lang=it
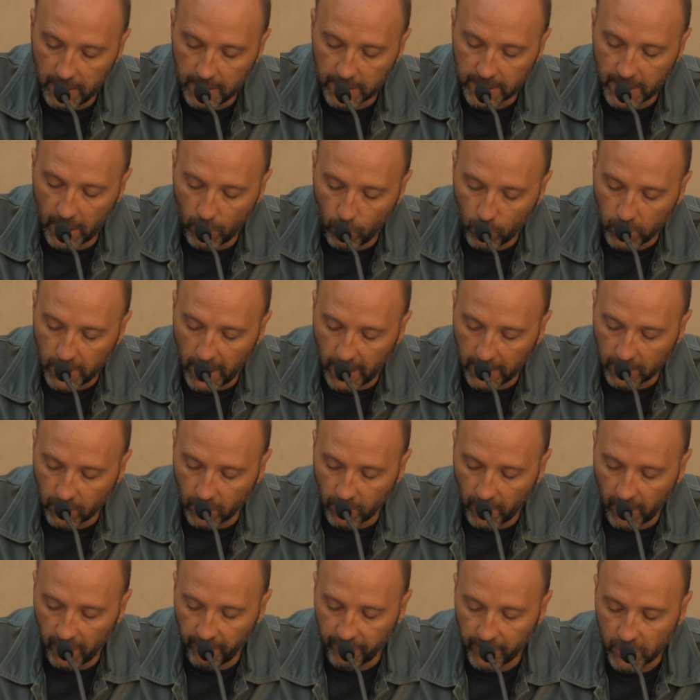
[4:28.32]

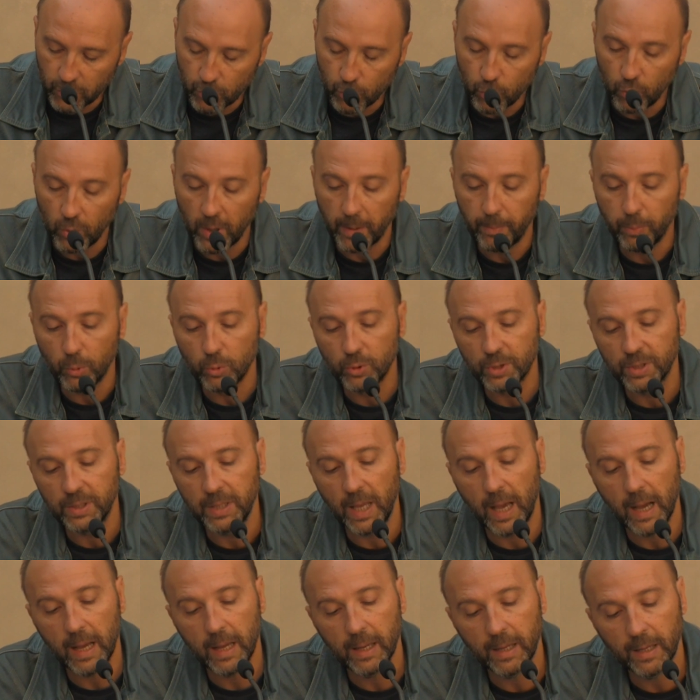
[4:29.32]
Salutato dalle fanciulle
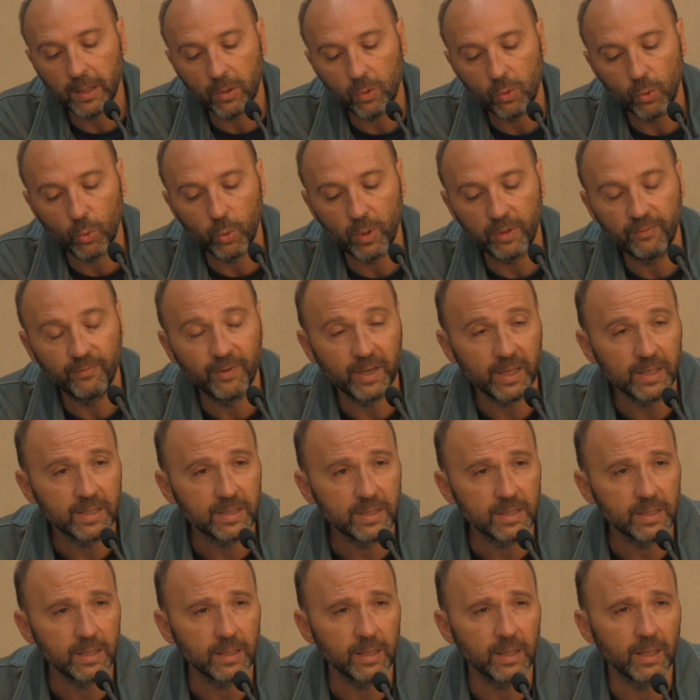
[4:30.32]
prustiane con quei
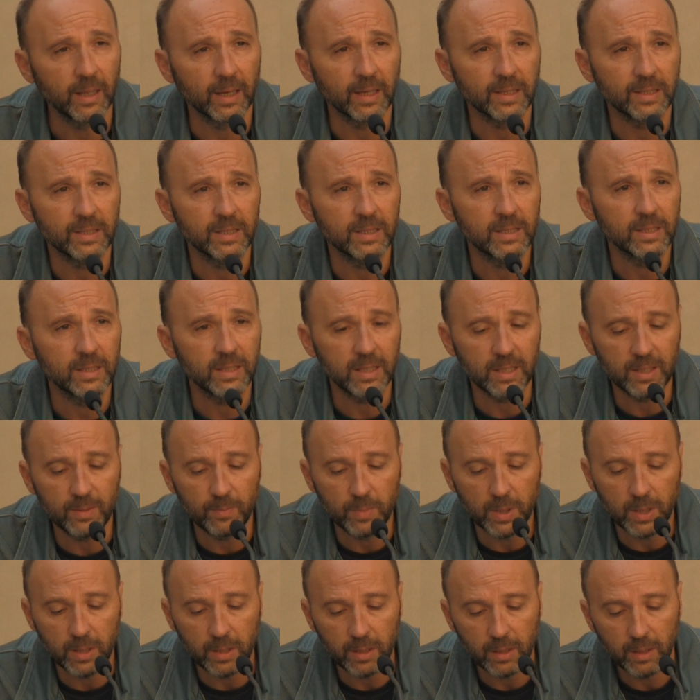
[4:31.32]
vezzi
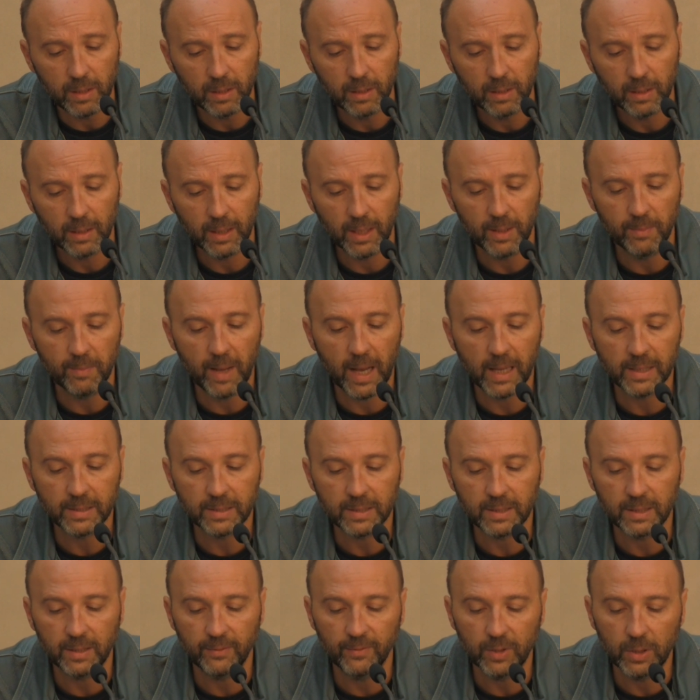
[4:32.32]
irresistibili che i
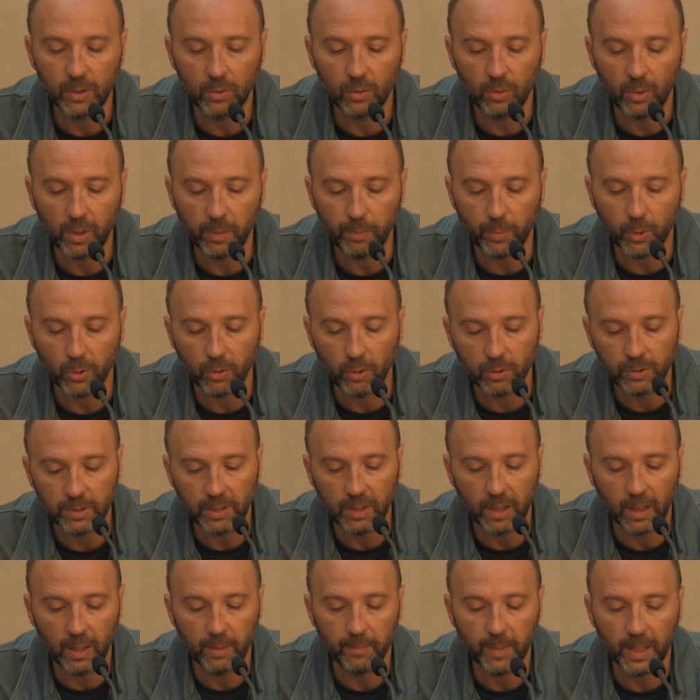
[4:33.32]
maschi vedono riprodotti
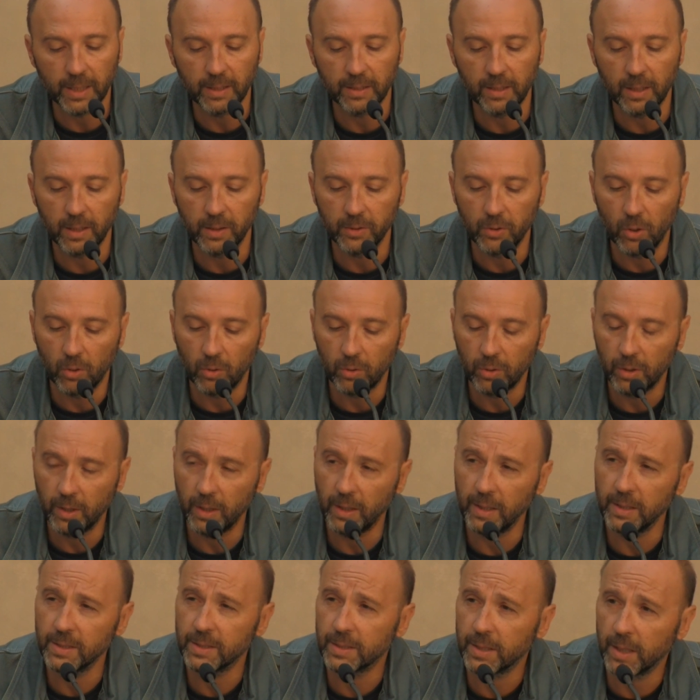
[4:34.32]
nelle mani delle donne
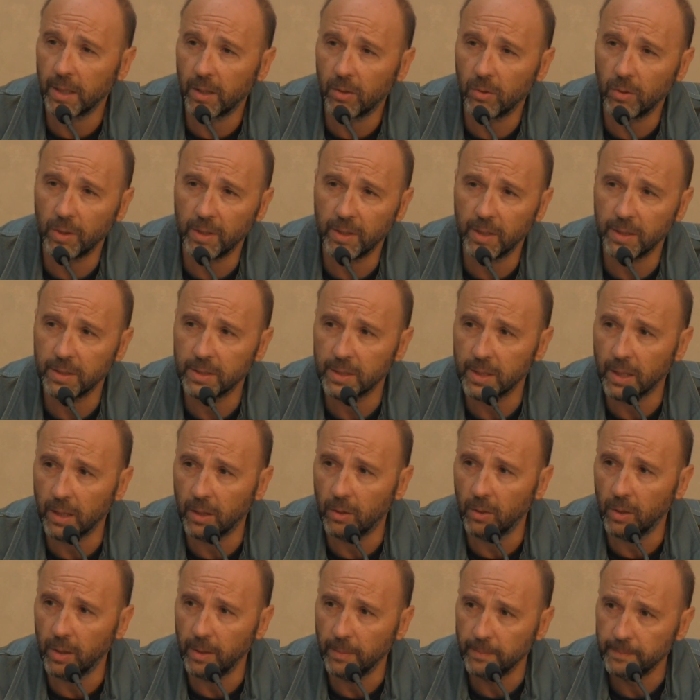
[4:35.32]
nei secoli dei
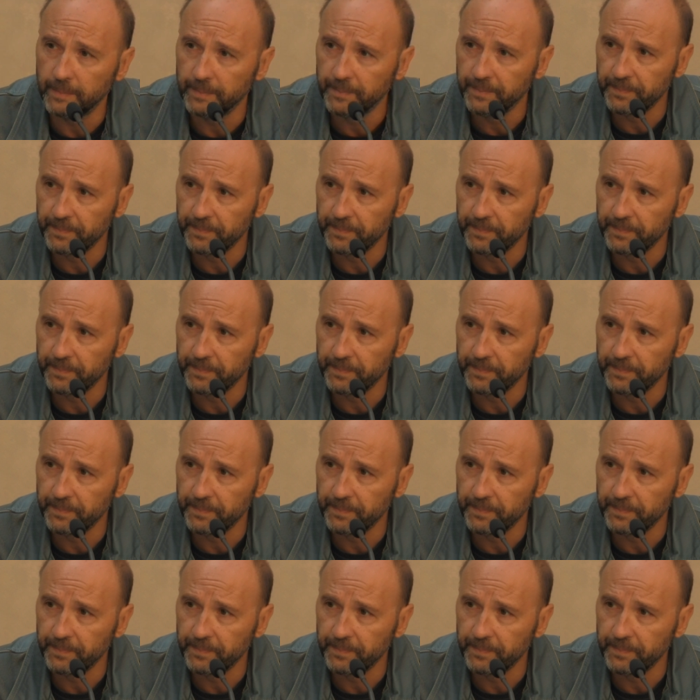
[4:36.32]
secoli.